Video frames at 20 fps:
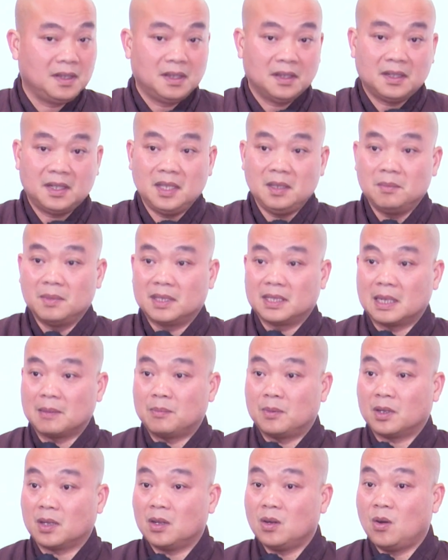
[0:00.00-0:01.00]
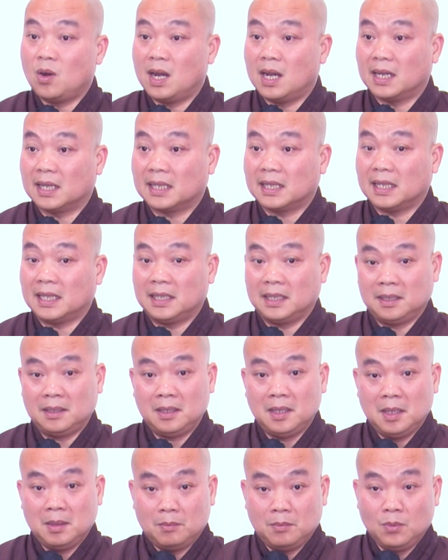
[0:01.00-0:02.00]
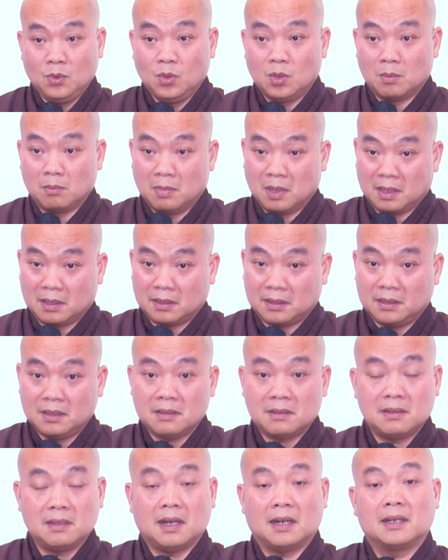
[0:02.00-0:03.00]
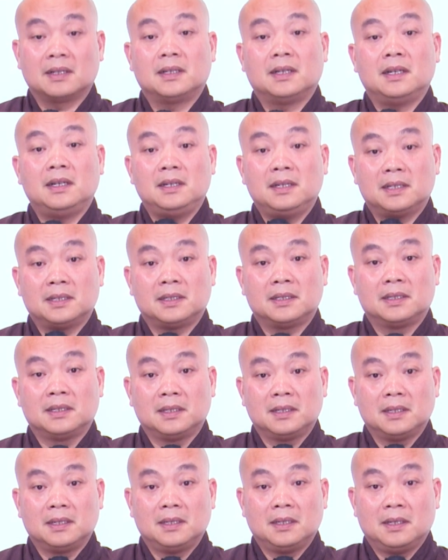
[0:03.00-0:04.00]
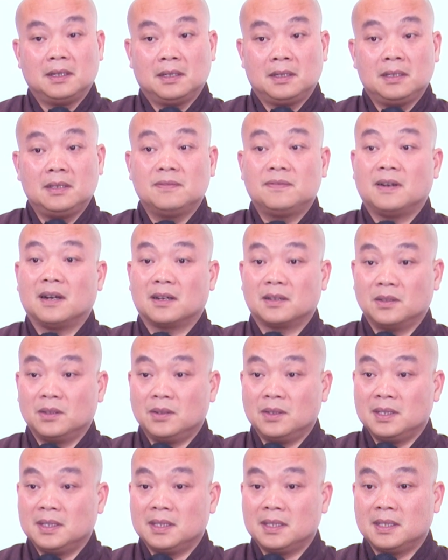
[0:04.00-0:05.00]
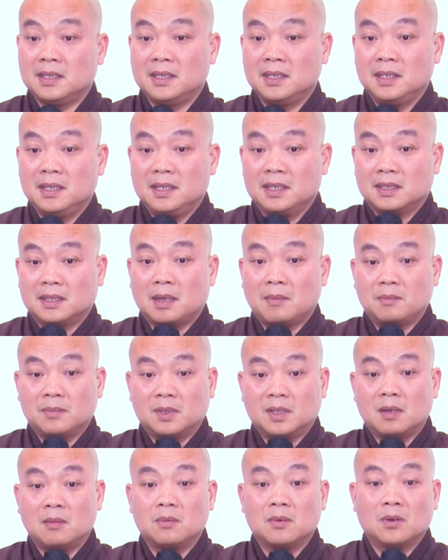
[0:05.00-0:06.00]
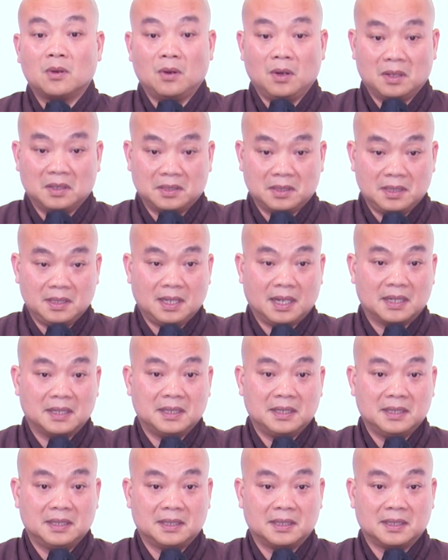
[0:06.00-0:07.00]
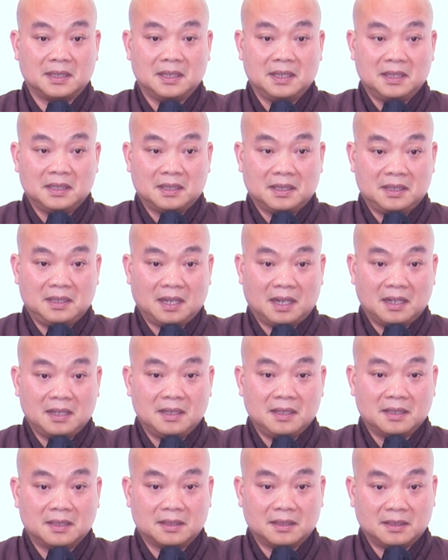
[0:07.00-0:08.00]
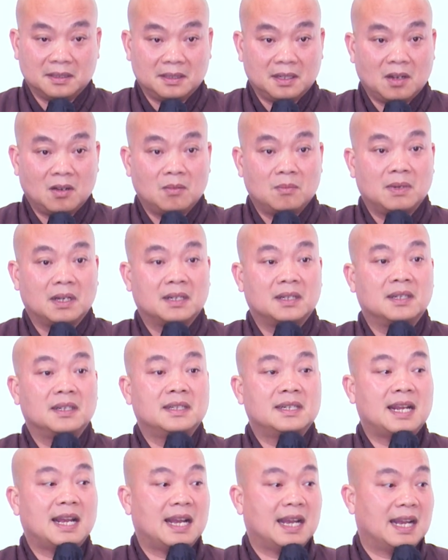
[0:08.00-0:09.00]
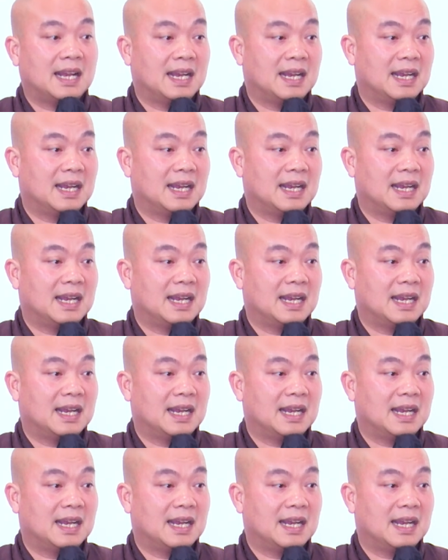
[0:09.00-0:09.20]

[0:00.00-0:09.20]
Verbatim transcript: Khi mình gặp một cái hoàn cảnh buồn bực, tức giận khởi lên, như Phật nói á, tâm không còn sự giận hờn, thì giận hờn từ đâu mà khởi ra?